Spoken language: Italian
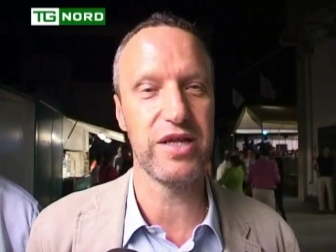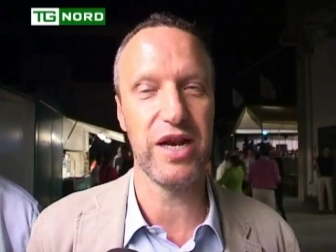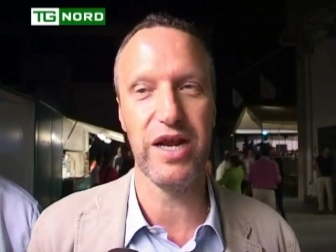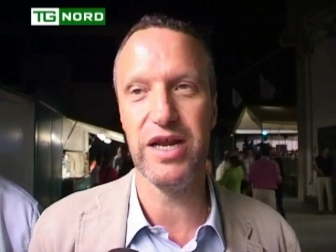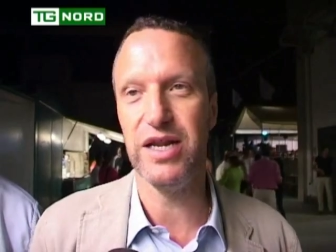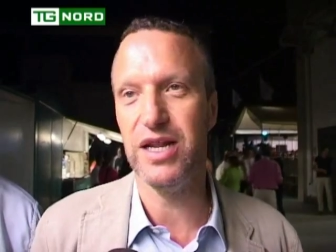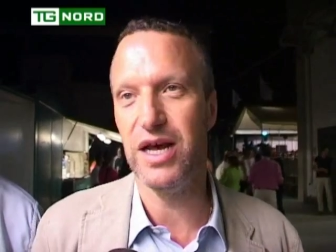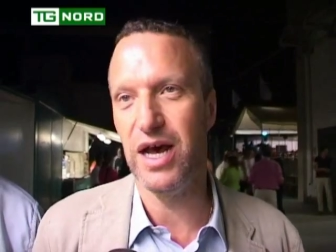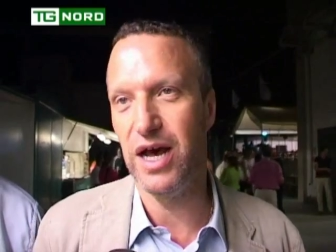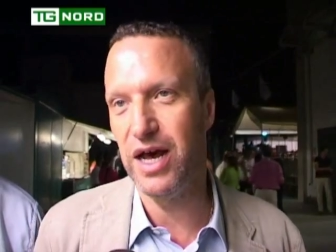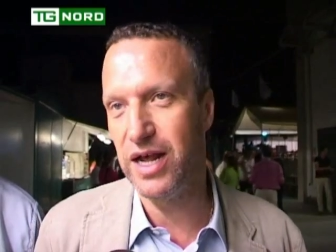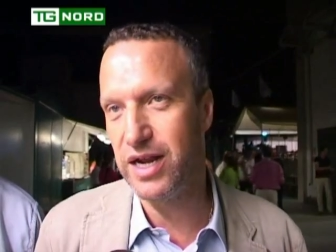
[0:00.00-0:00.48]

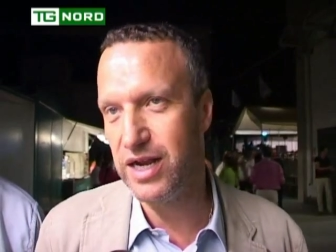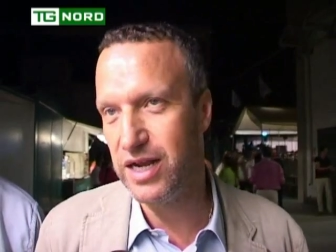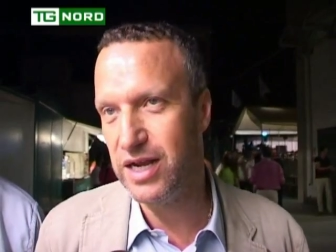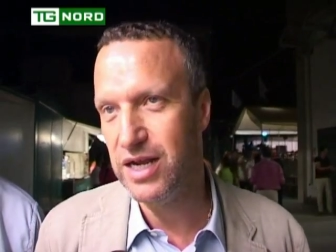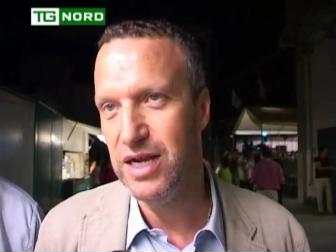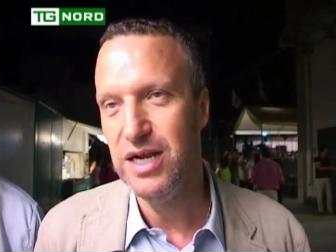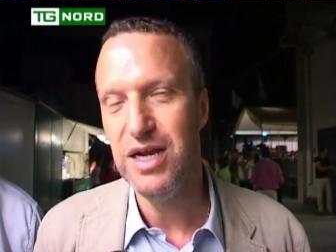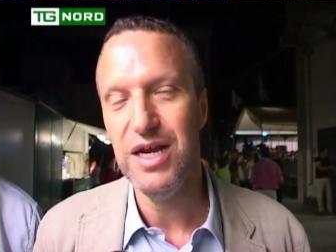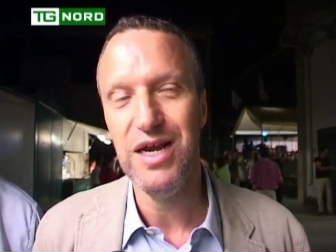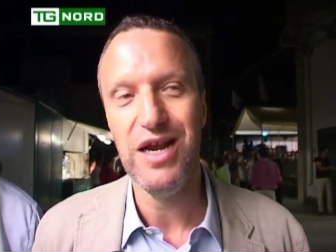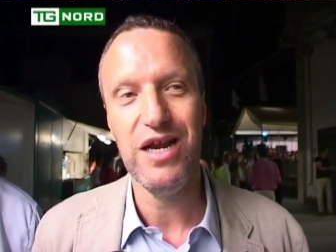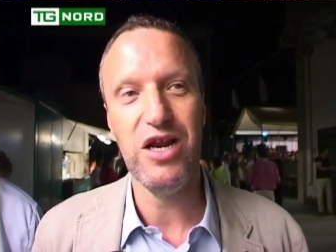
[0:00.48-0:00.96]
trainare
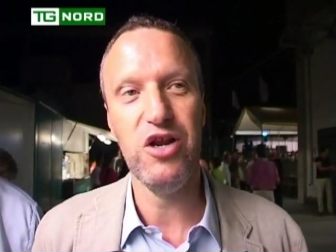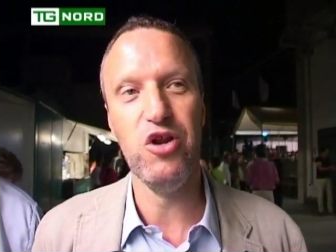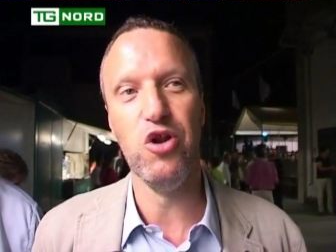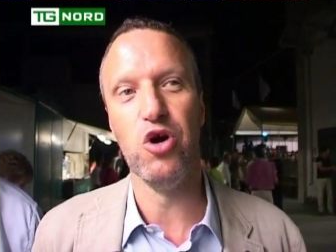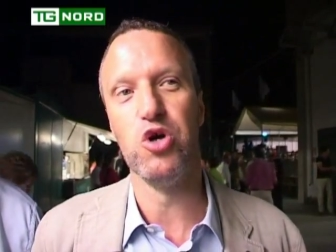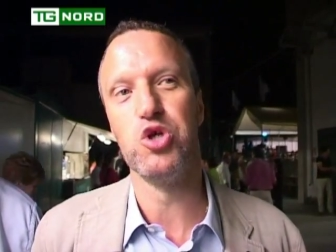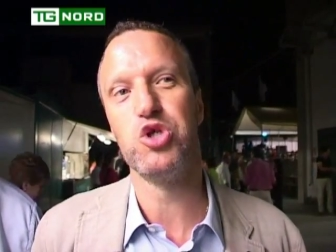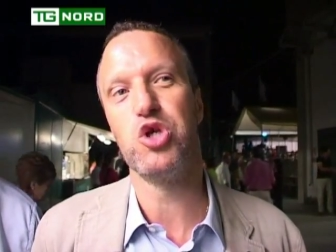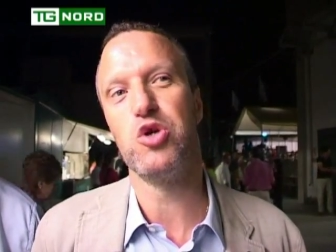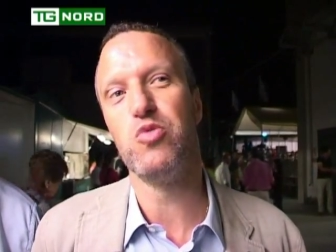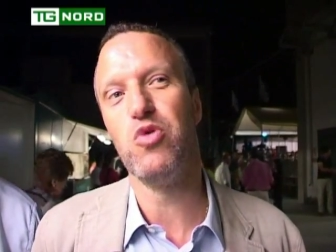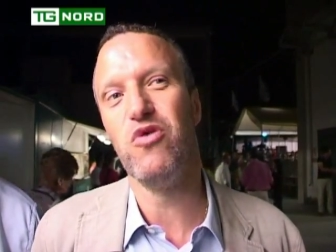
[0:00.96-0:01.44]
il
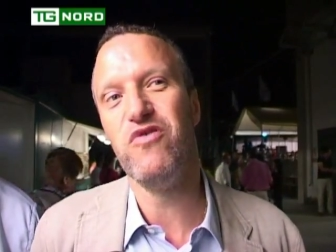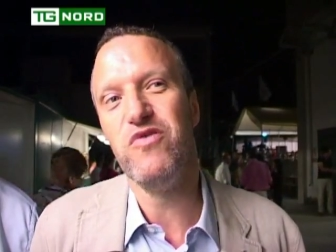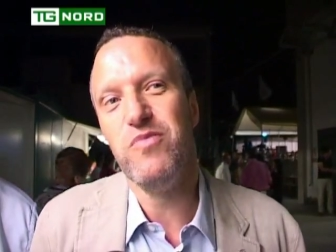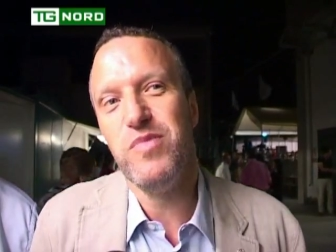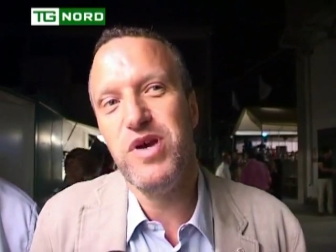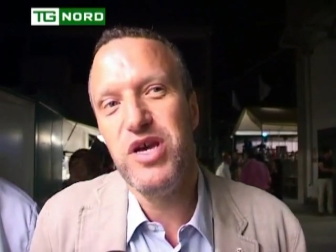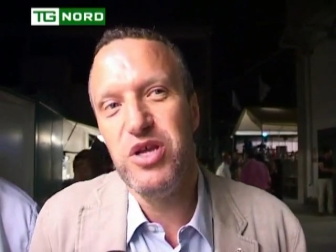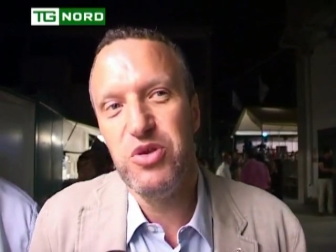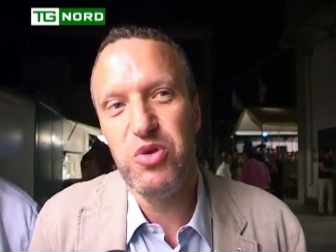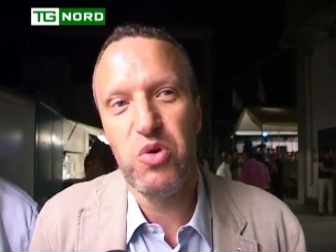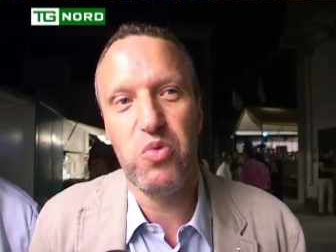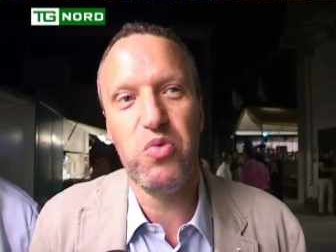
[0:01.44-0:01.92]
nostro
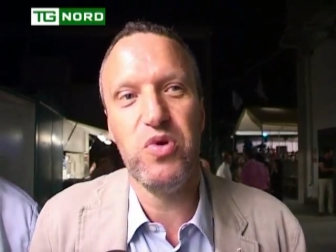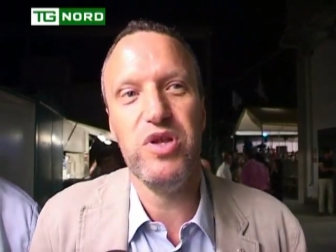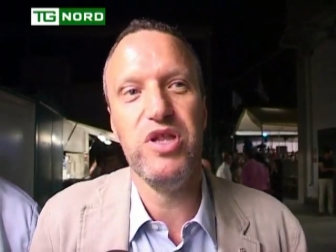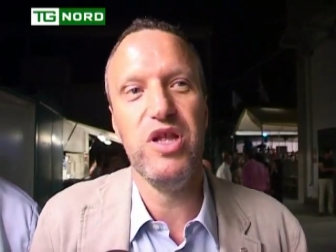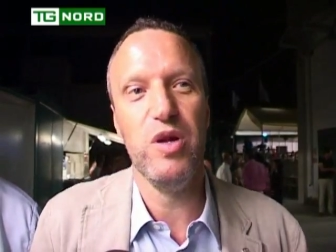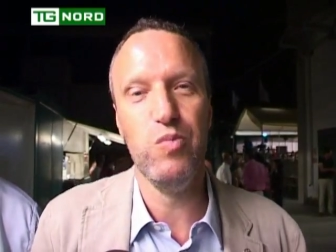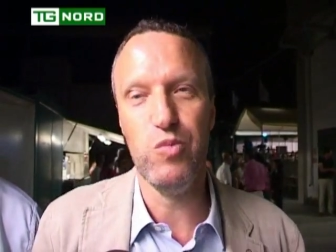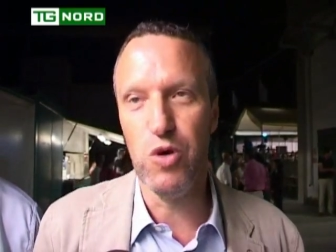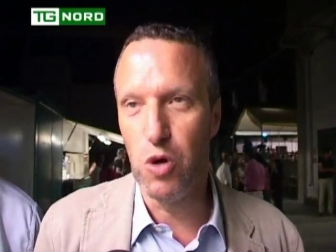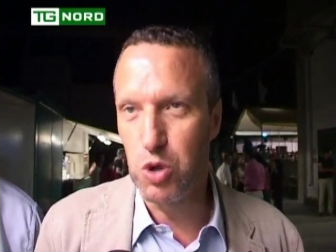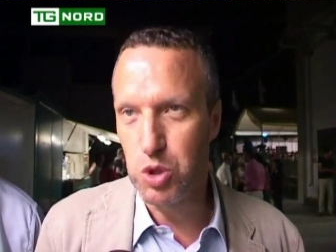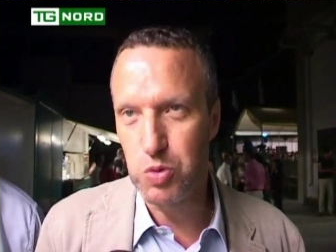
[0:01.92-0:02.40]
movimento,
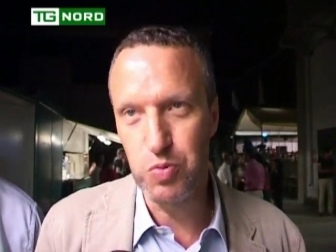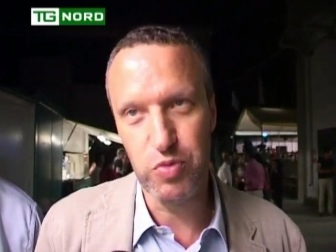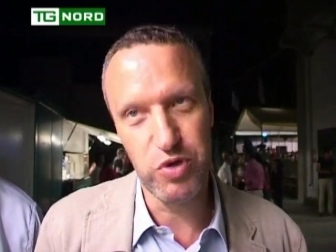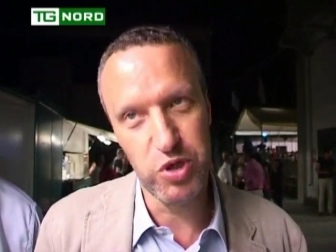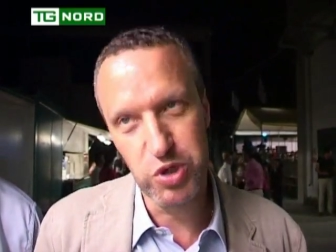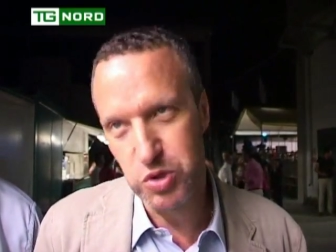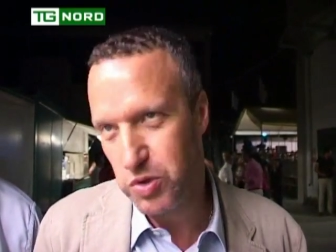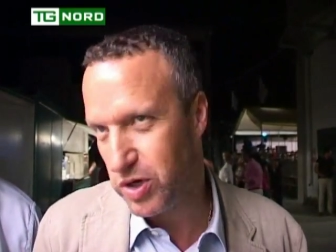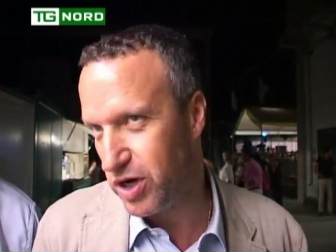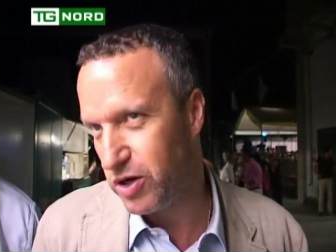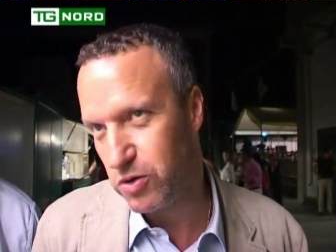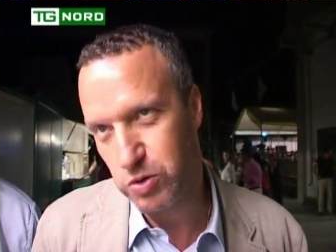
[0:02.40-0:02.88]
quindi il mio
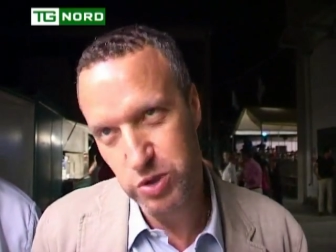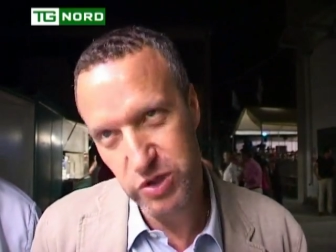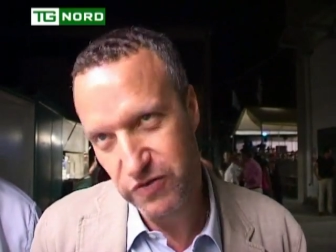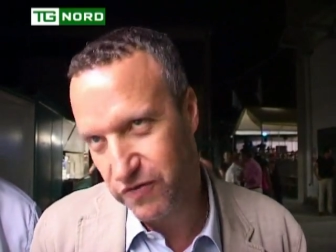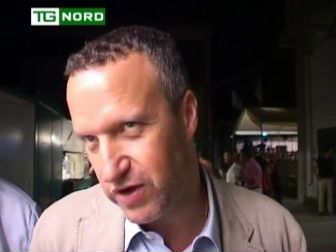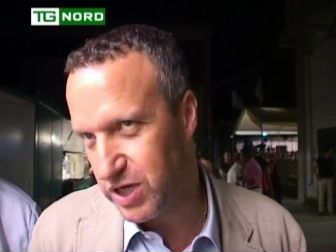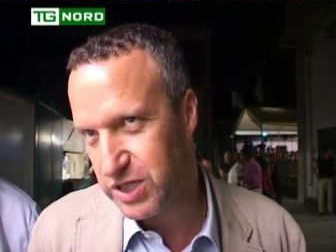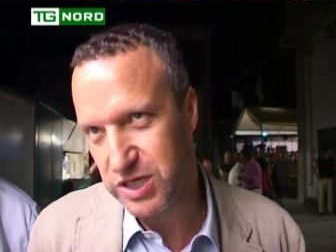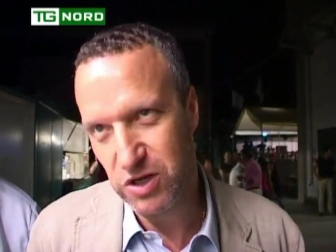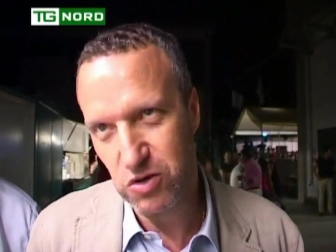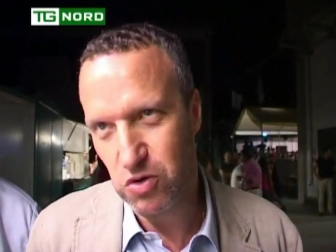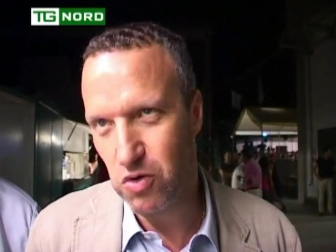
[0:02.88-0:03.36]
auspicio è che non si
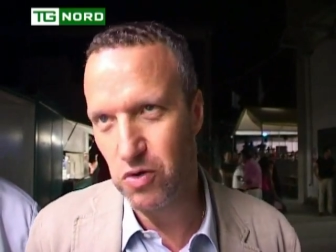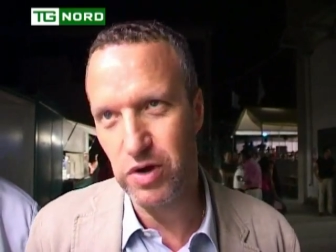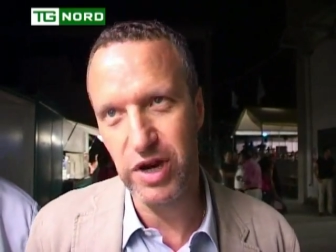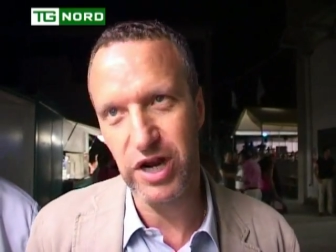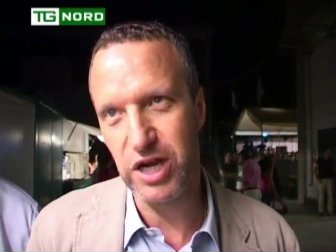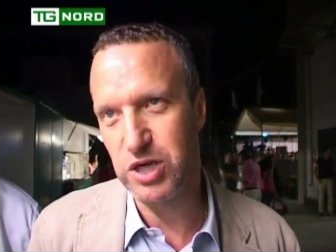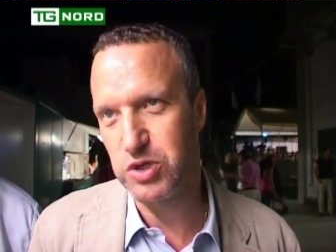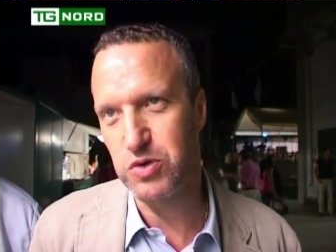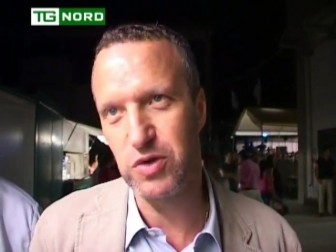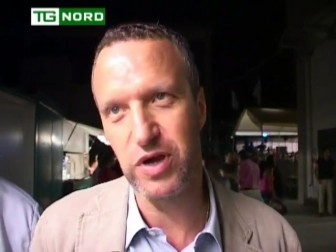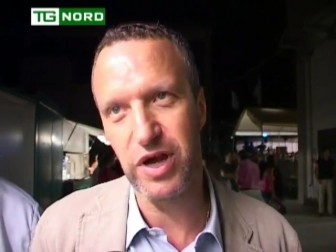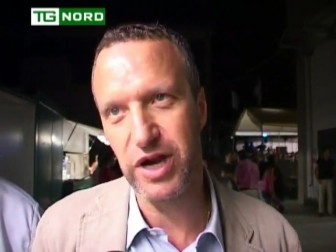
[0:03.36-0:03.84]
faccia il
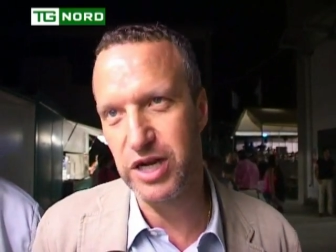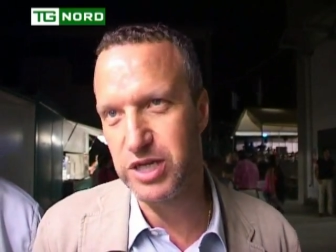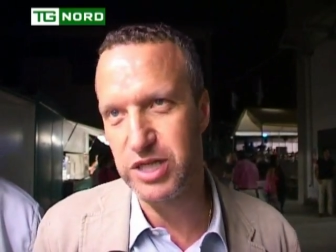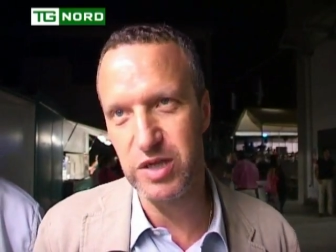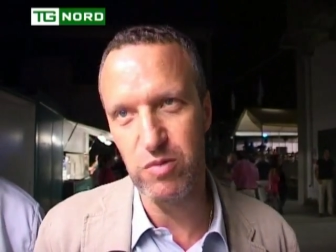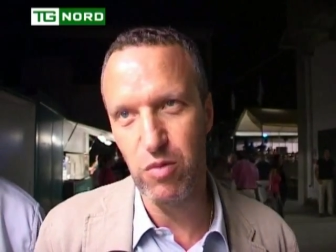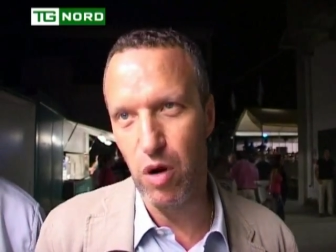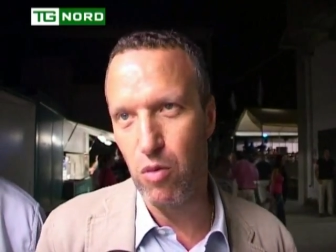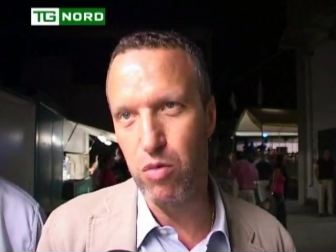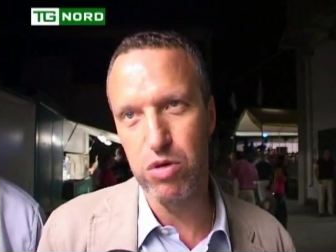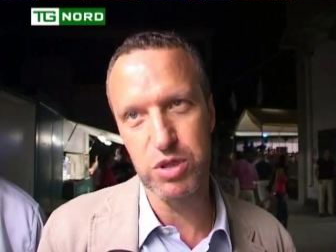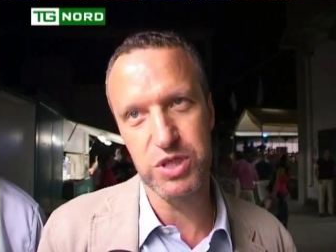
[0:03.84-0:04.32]
congresso e che
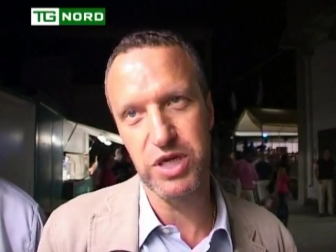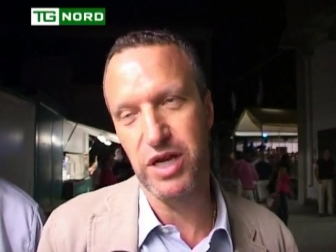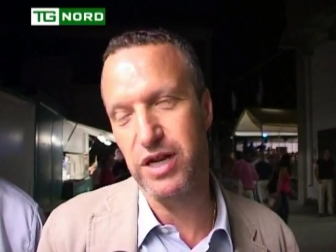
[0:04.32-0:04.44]
resti Bobo